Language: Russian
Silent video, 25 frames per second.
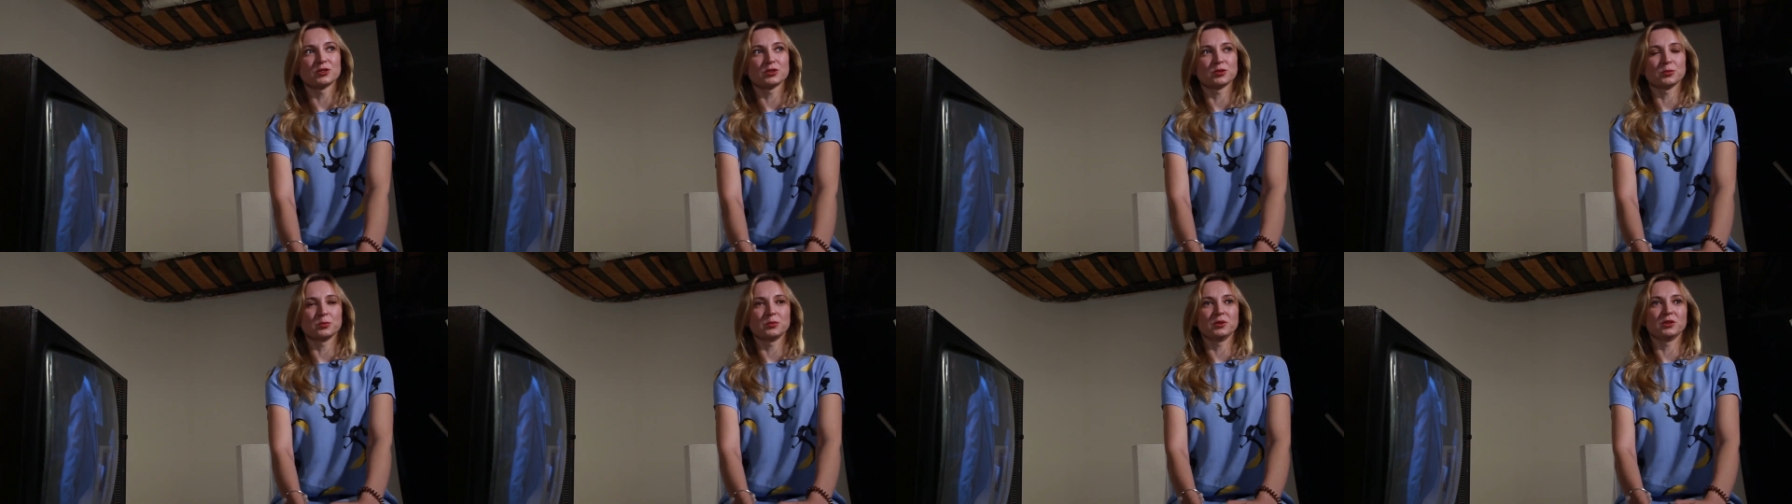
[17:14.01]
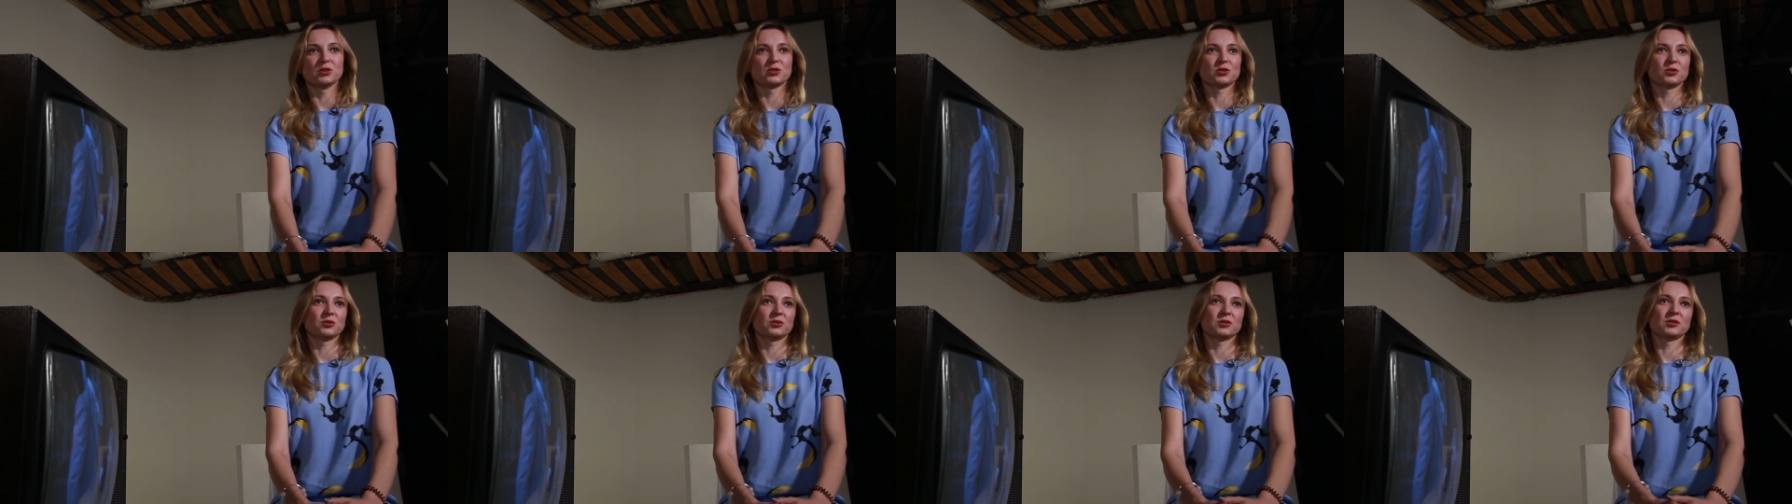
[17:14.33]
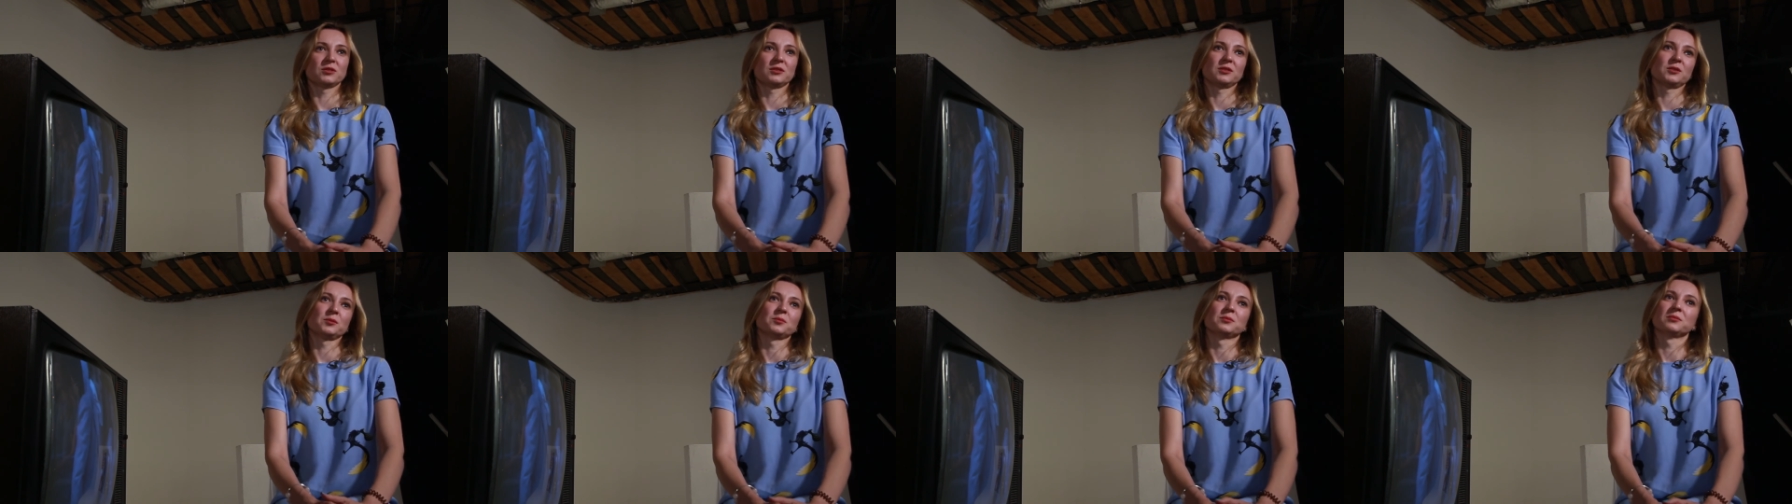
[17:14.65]
что было
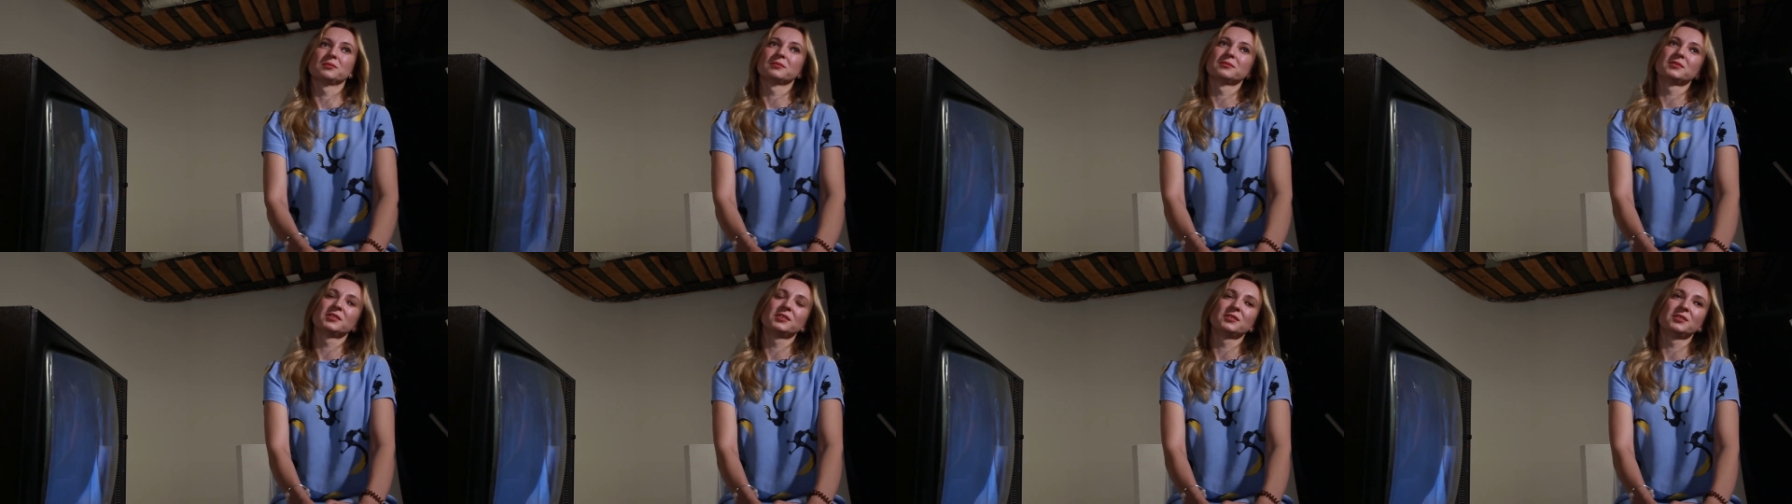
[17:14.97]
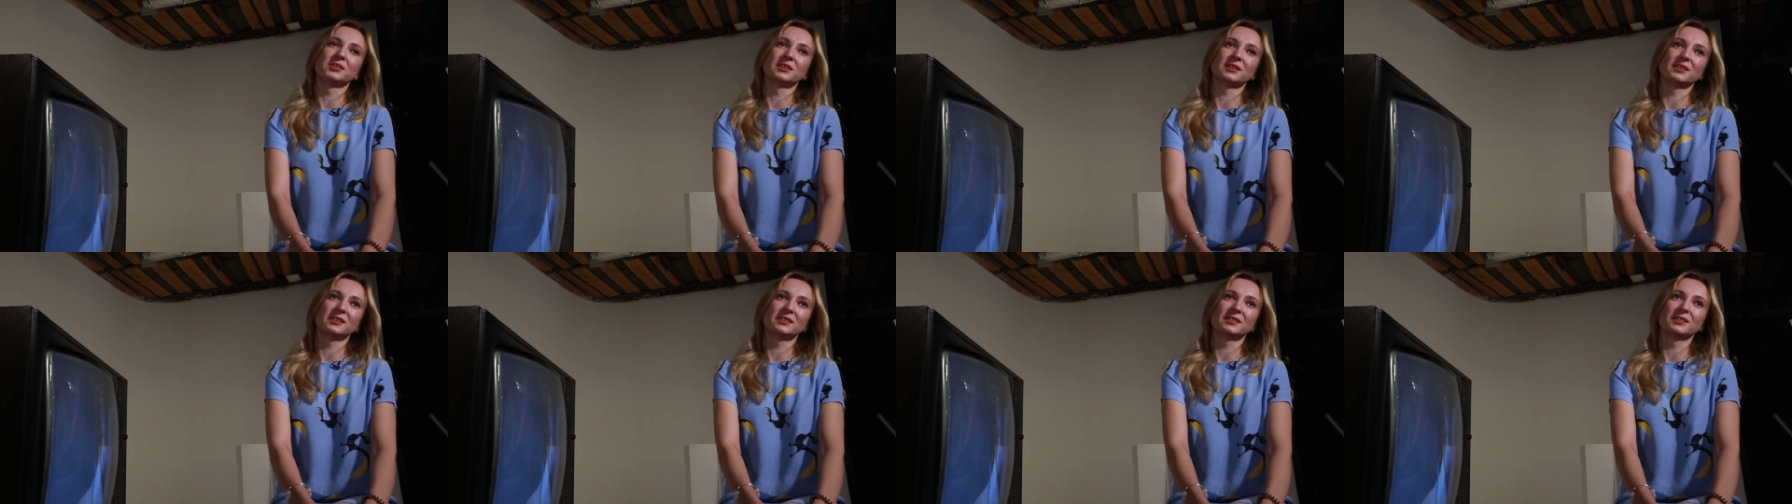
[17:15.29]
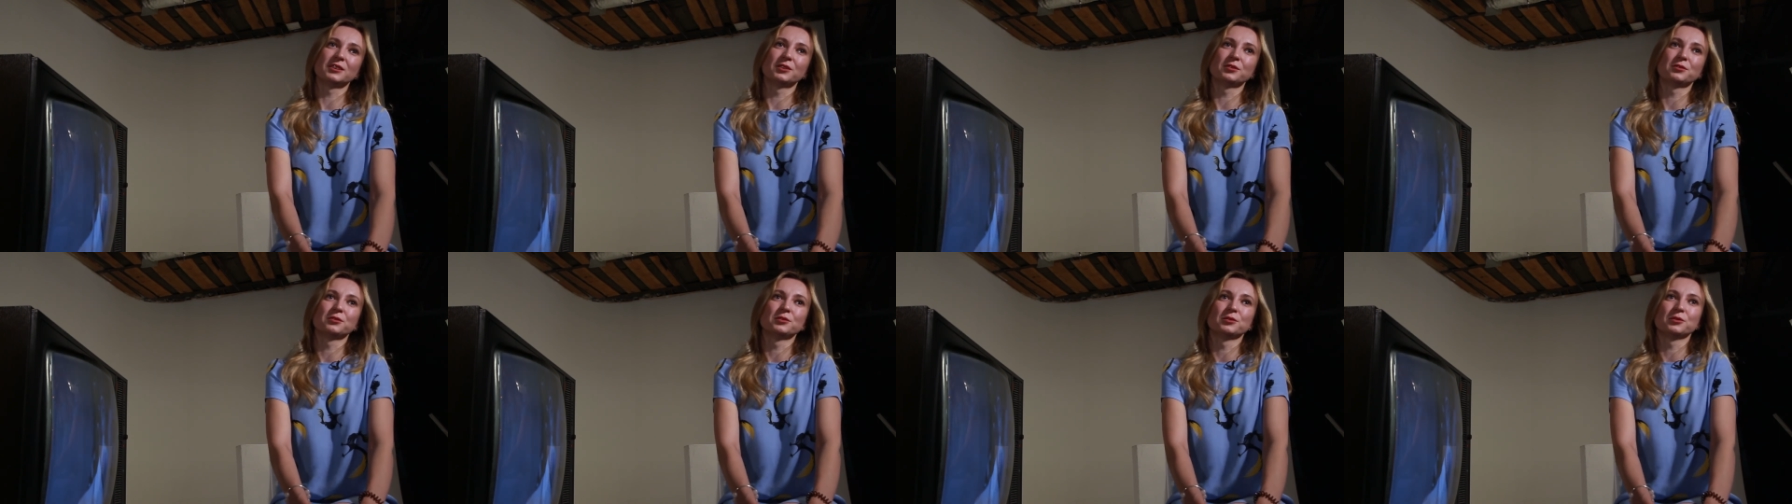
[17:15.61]
что-то там
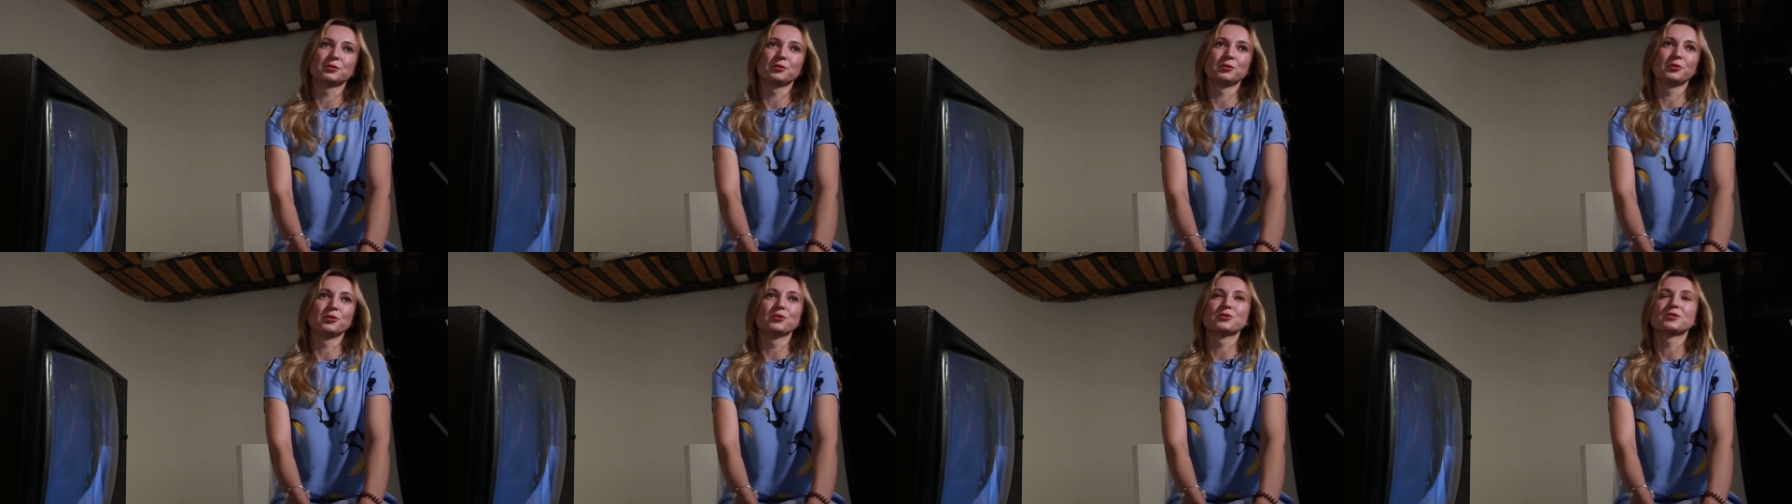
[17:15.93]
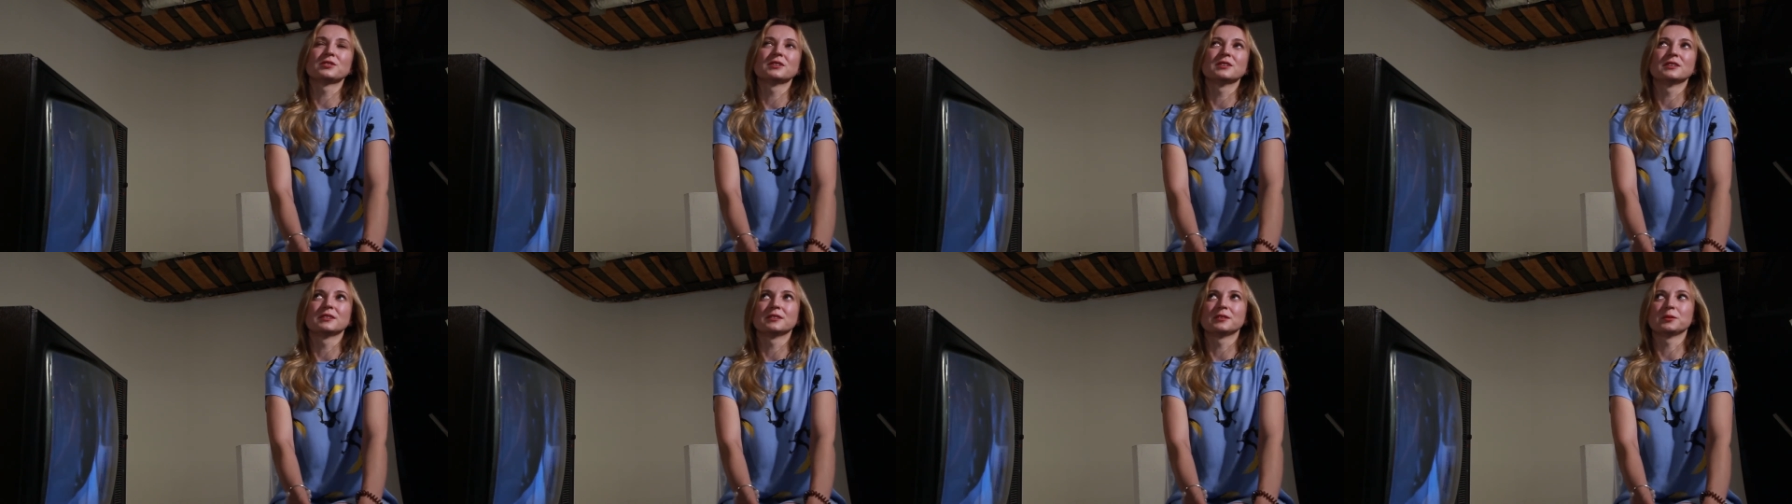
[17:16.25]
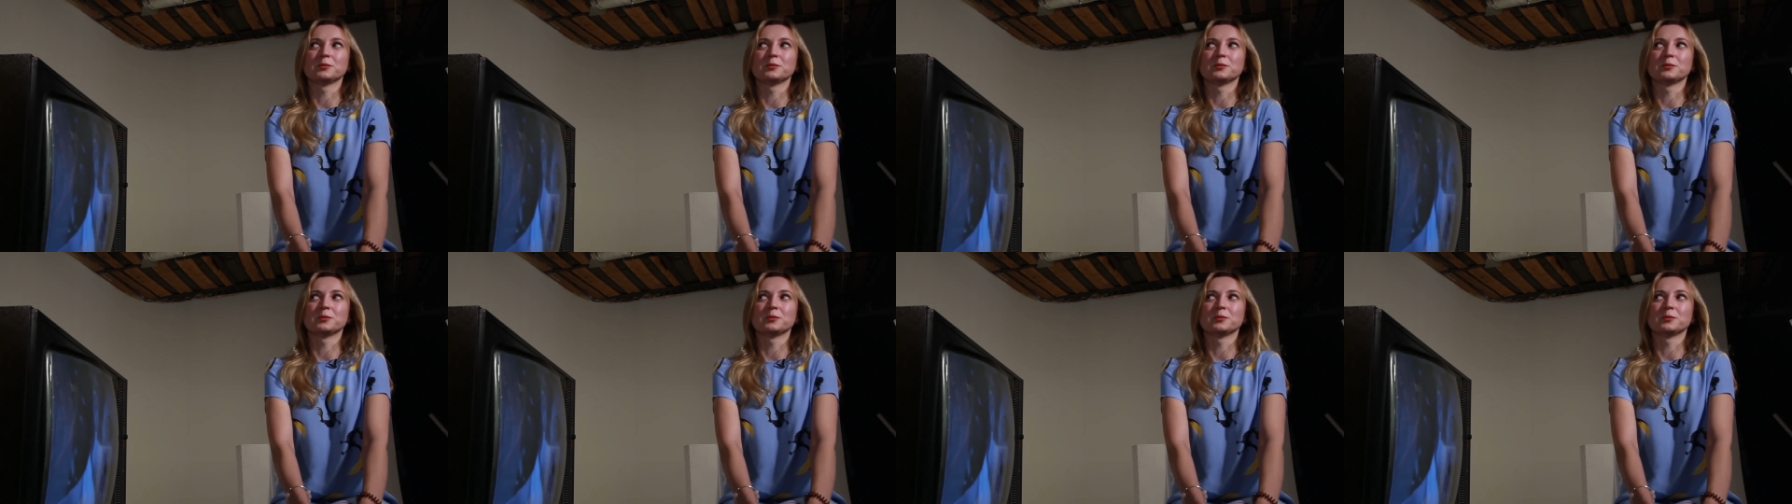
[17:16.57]
сверхъестественно сложное,